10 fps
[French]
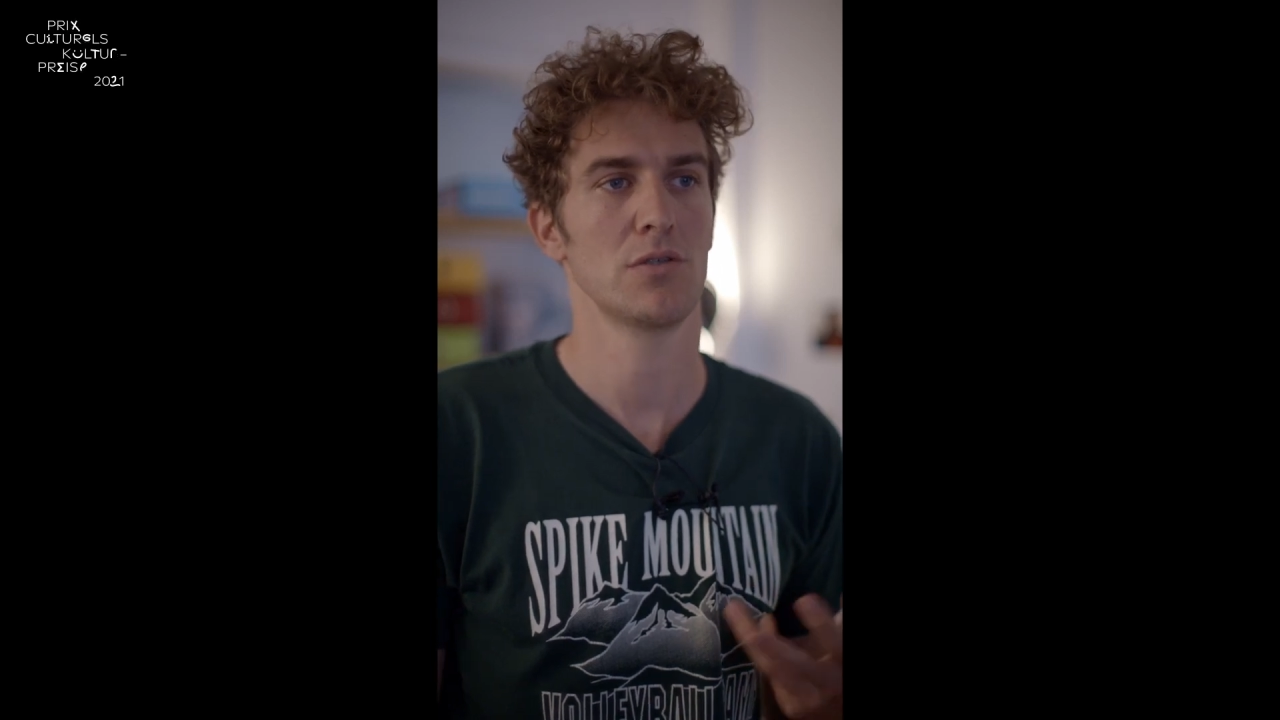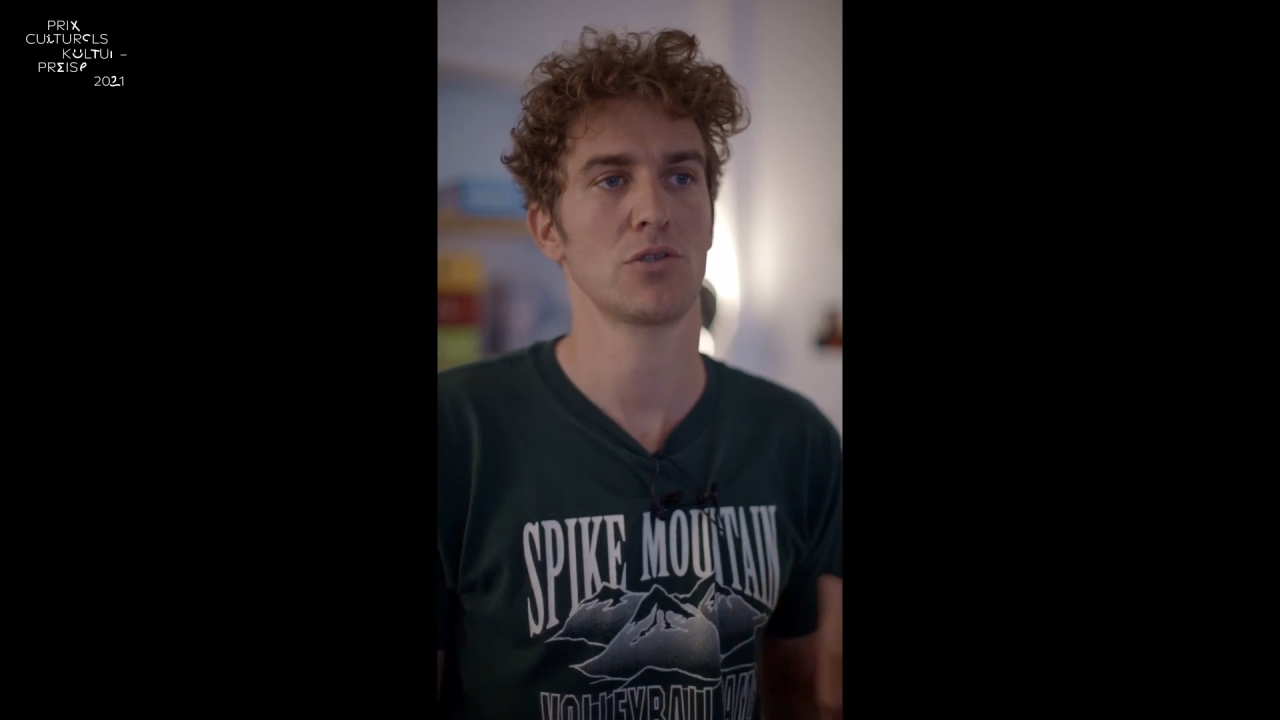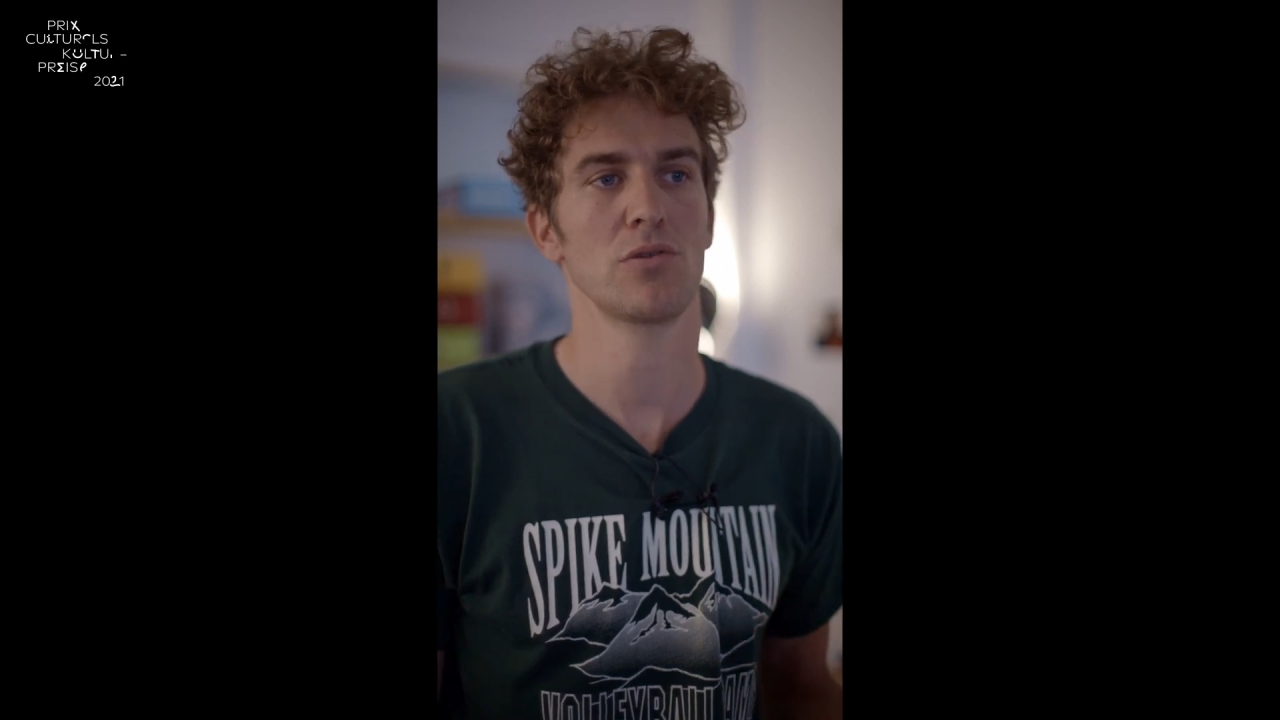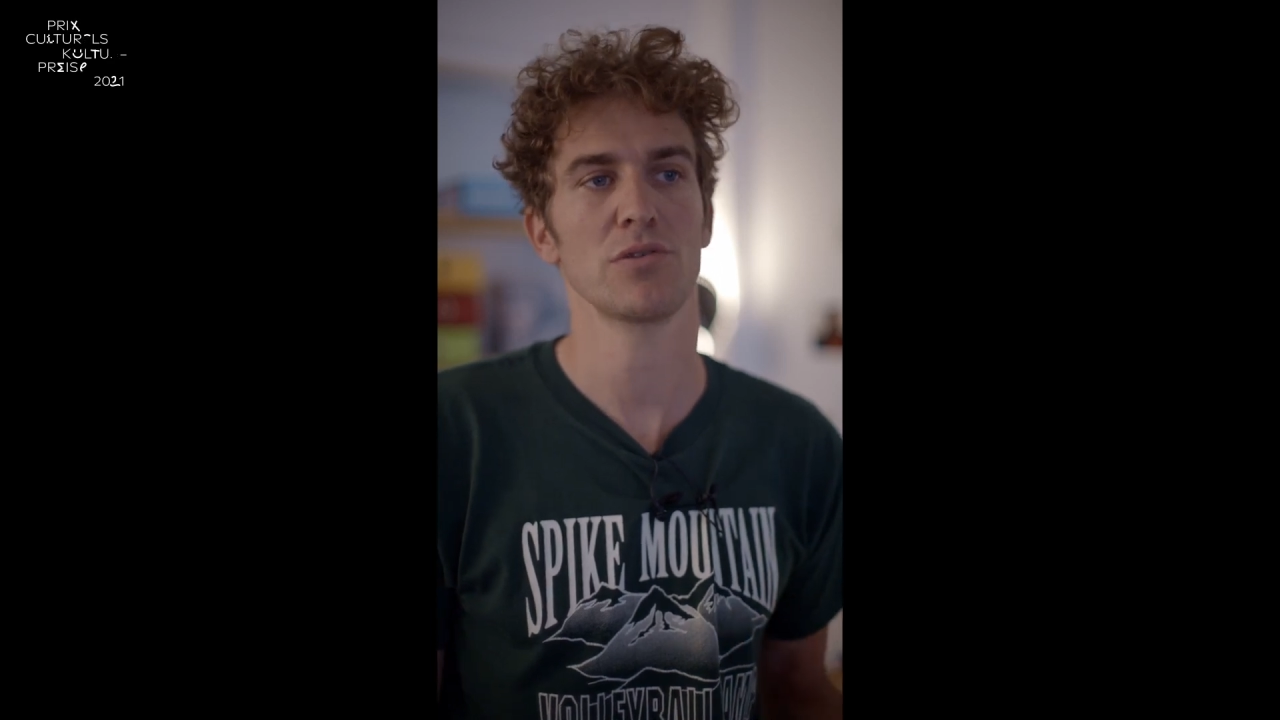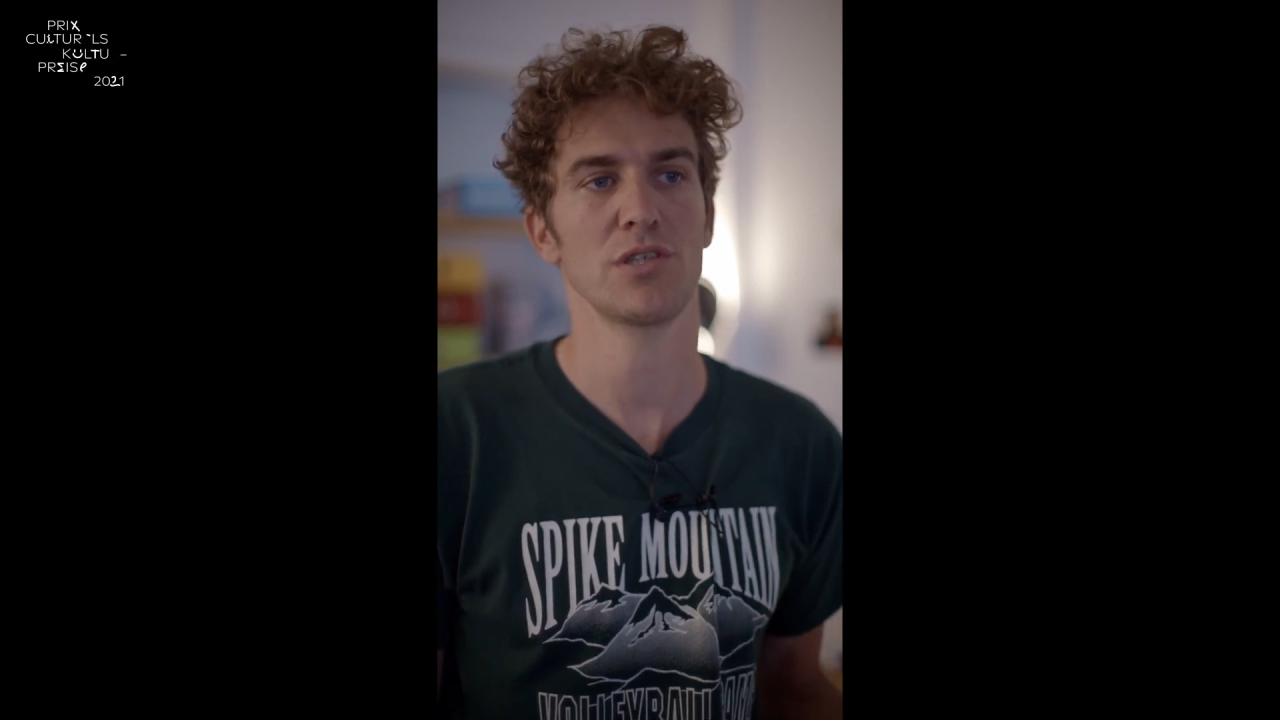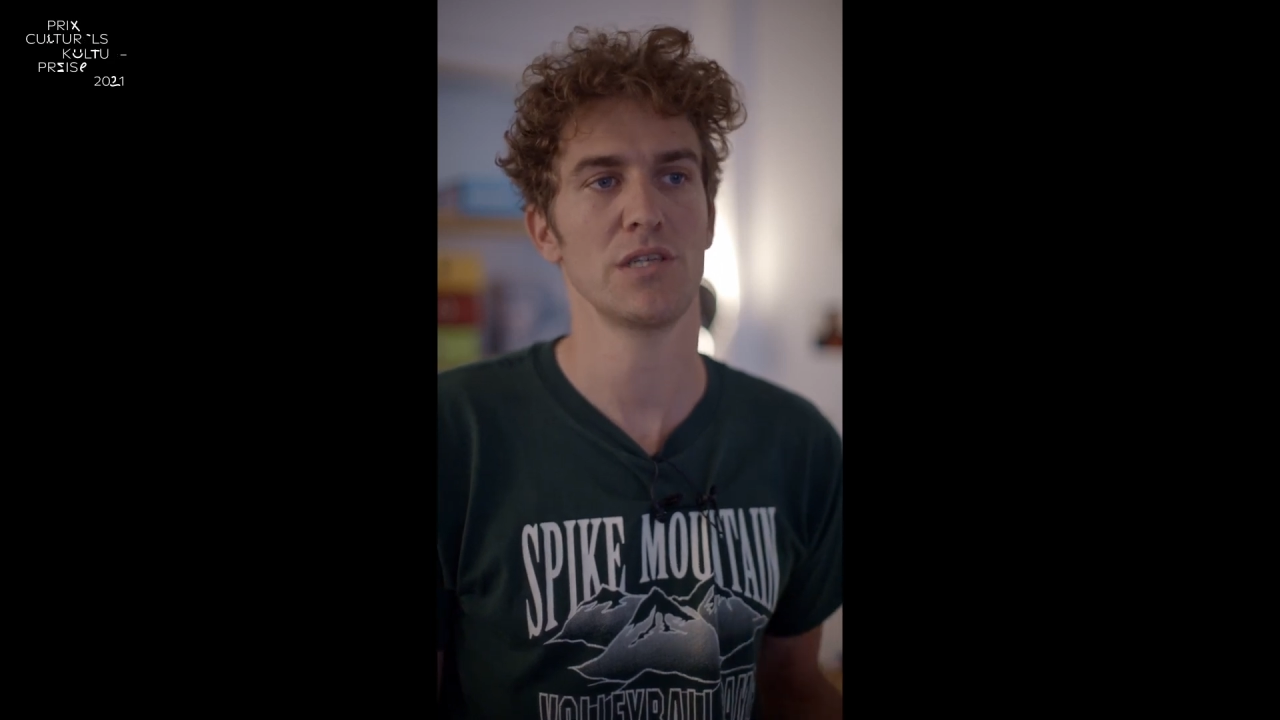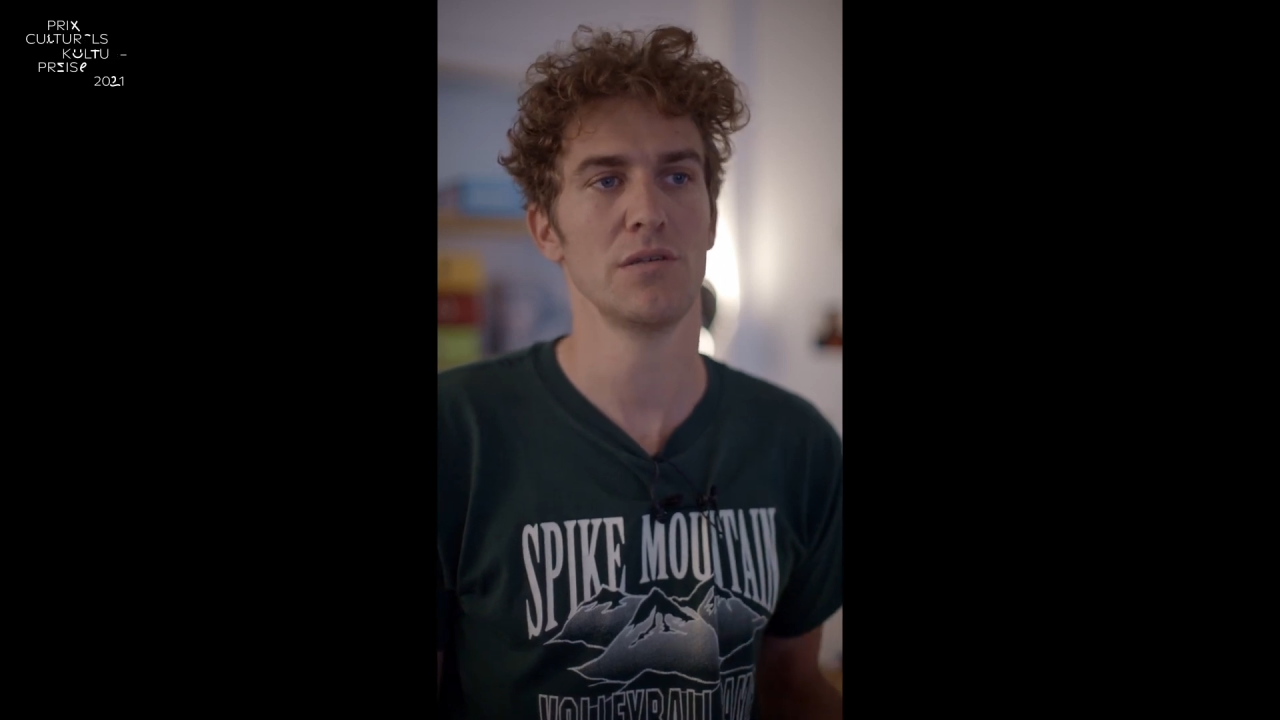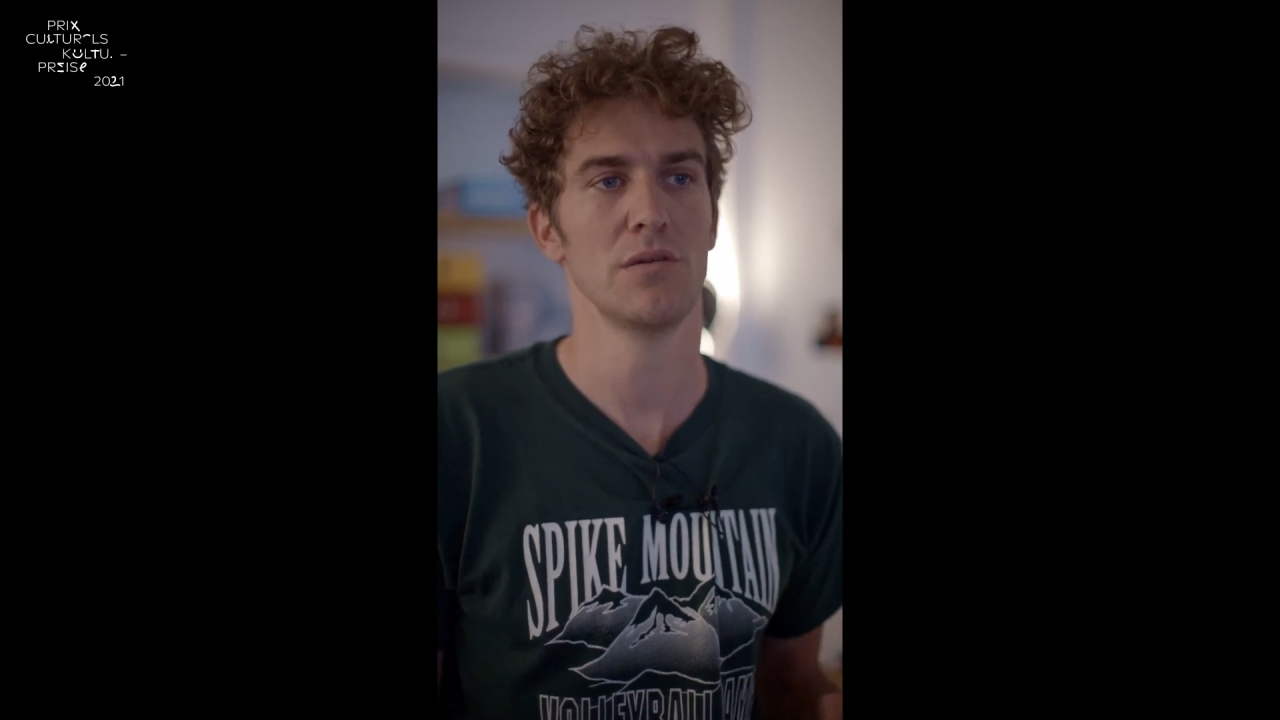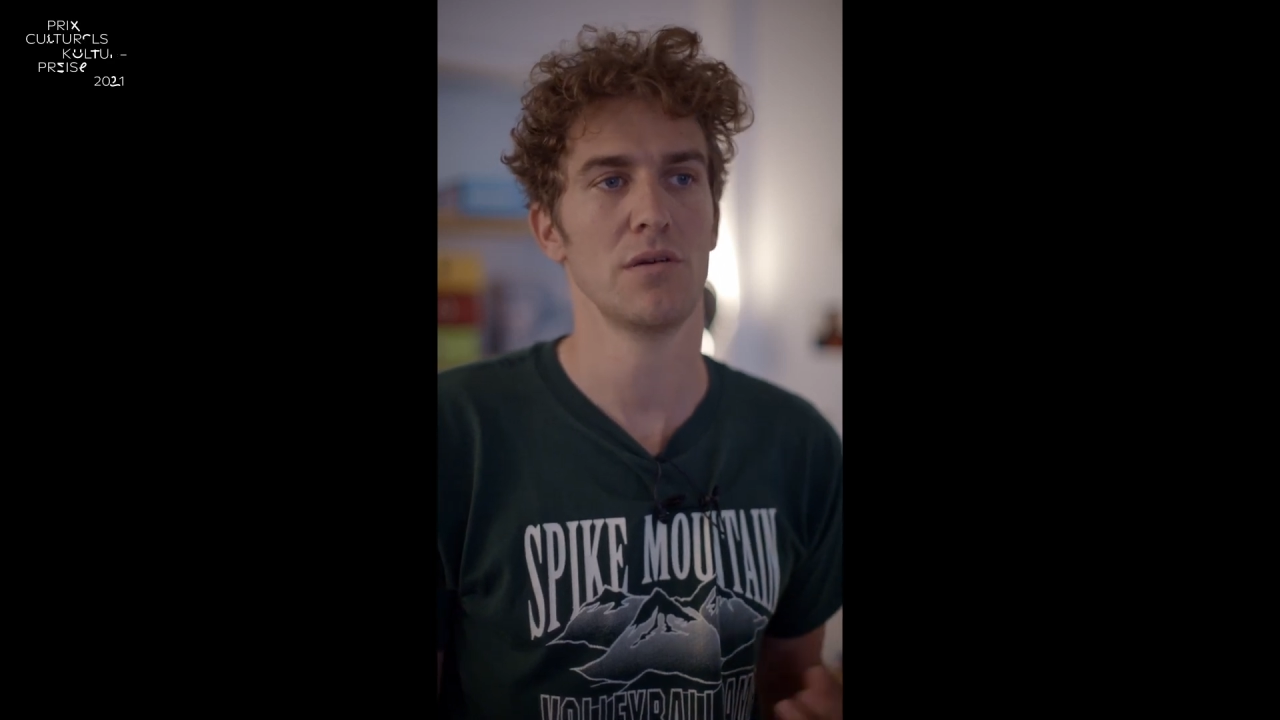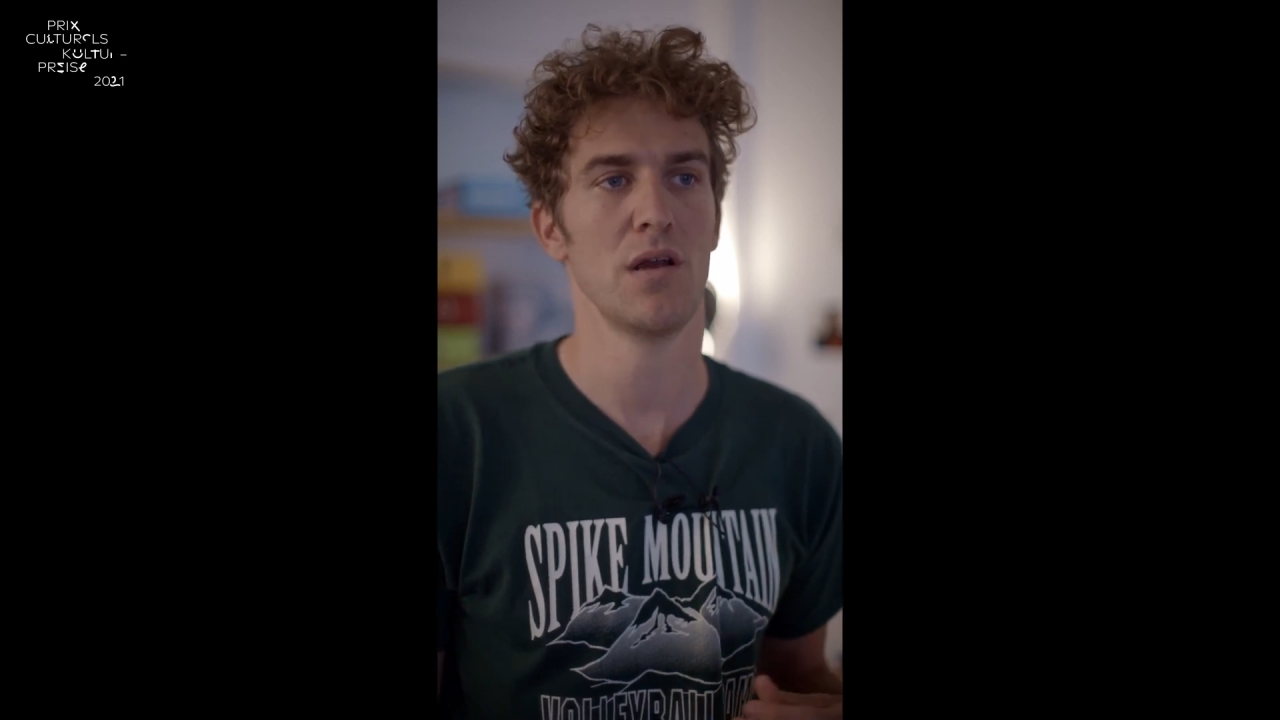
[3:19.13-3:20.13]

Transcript: changer,